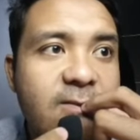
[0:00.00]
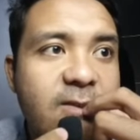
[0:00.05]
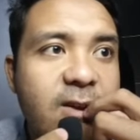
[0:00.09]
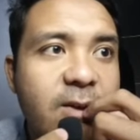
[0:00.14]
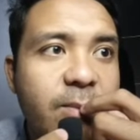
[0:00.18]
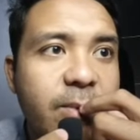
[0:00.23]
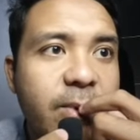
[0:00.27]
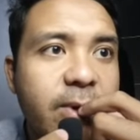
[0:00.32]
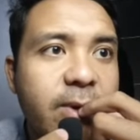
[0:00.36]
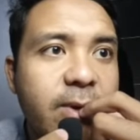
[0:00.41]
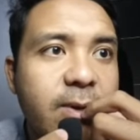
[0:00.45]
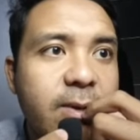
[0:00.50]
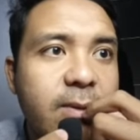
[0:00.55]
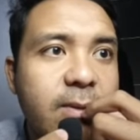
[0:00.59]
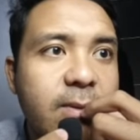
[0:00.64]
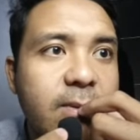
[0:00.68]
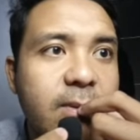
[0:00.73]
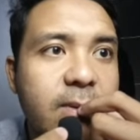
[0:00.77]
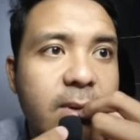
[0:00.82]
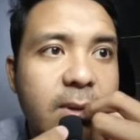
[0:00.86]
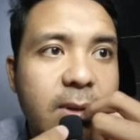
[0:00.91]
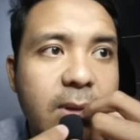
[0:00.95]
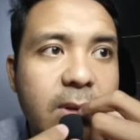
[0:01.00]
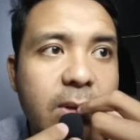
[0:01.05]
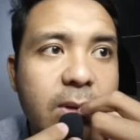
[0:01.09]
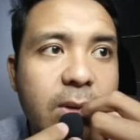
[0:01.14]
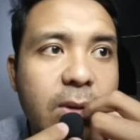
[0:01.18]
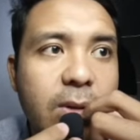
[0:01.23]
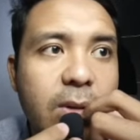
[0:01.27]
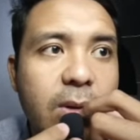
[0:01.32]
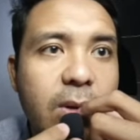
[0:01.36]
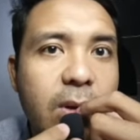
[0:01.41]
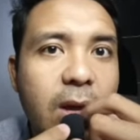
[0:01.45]
apa ya
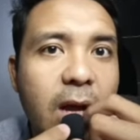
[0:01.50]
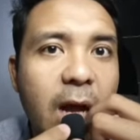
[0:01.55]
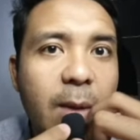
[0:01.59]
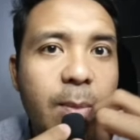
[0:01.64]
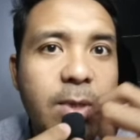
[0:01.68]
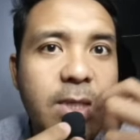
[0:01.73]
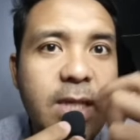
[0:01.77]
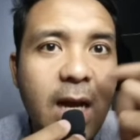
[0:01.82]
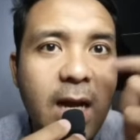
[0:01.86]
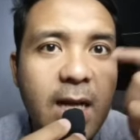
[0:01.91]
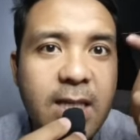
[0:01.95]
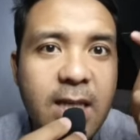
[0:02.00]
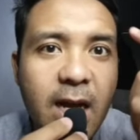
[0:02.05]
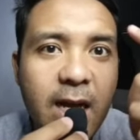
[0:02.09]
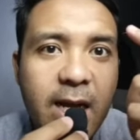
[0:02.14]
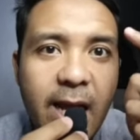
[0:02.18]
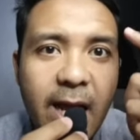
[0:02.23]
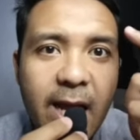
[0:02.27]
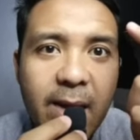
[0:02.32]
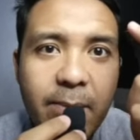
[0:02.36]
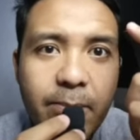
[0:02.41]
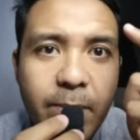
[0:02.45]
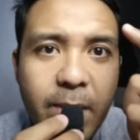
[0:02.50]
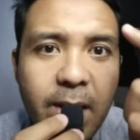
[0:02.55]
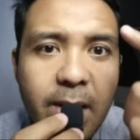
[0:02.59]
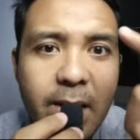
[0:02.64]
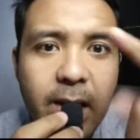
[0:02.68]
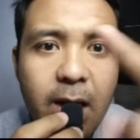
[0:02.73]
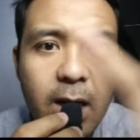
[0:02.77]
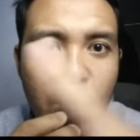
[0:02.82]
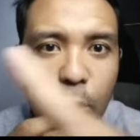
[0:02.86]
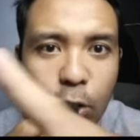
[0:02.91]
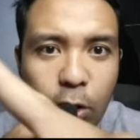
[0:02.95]
apa jangan-jangan
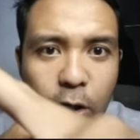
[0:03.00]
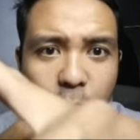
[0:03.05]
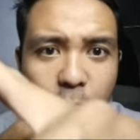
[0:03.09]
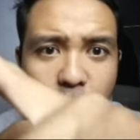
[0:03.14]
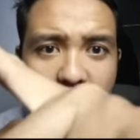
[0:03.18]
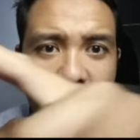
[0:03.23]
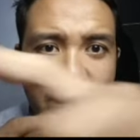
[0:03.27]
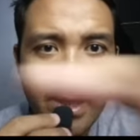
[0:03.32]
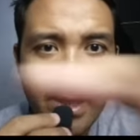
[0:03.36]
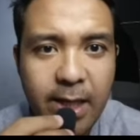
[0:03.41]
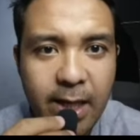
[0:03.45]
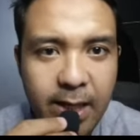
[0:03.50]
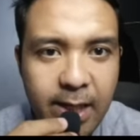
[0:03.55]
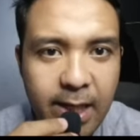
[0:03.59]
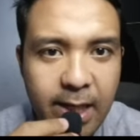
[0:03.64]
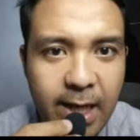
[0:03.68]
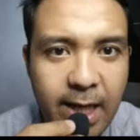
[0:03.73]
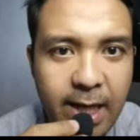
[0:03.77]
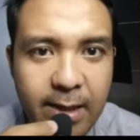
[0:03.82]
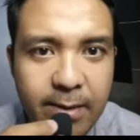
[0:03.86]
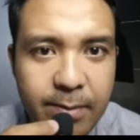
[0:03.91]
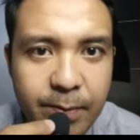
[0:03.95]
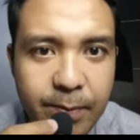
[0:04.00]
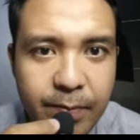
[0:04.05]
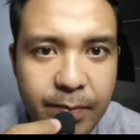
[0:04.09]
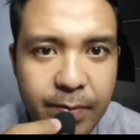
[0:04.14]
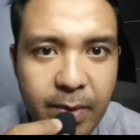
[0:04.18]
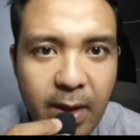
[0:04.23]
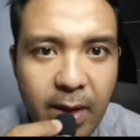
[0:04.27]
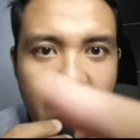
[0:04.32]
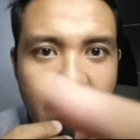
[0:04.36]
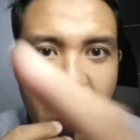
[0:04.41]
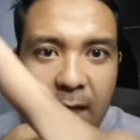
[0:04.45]
elemennya lu lu lihat deh nih ya
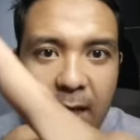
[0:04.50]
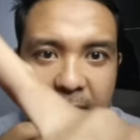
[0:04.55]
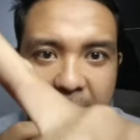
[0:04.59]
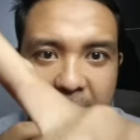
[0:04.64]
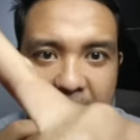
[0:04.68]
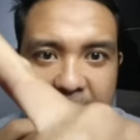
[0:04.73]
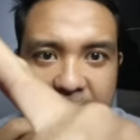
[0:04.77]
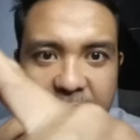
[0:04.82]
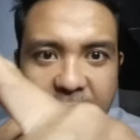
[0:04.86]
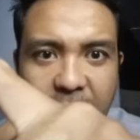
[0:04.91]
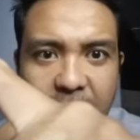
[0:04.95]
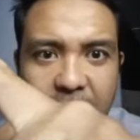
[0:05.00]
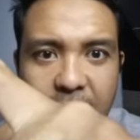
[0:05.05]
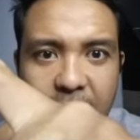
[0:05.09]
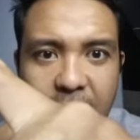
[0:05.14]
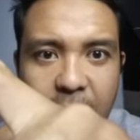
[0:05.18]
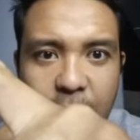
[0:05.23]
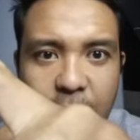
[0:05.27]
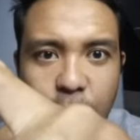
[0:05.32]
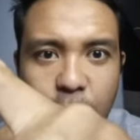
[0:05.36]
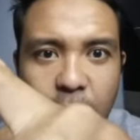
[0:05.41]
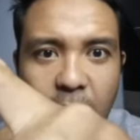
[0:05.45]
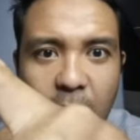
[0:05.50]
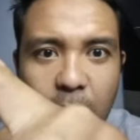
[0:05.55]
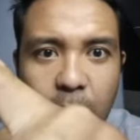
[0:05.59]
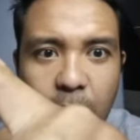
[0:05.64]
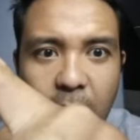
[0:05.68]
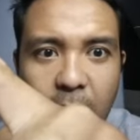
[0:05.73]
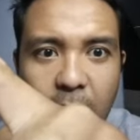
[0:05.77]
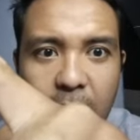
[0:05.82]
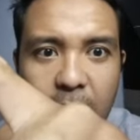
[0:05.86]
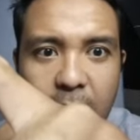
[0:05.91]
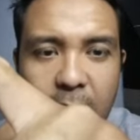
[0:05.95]
Tasigi itu
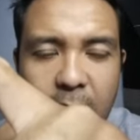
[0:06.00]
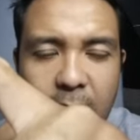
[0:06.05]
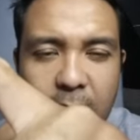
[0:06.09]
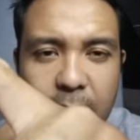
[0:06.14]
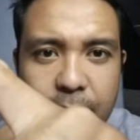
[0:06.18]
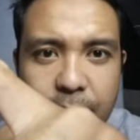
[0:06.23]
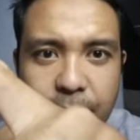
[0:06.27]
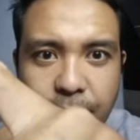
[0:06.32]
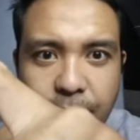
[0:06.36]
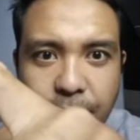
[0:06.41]
gambarnya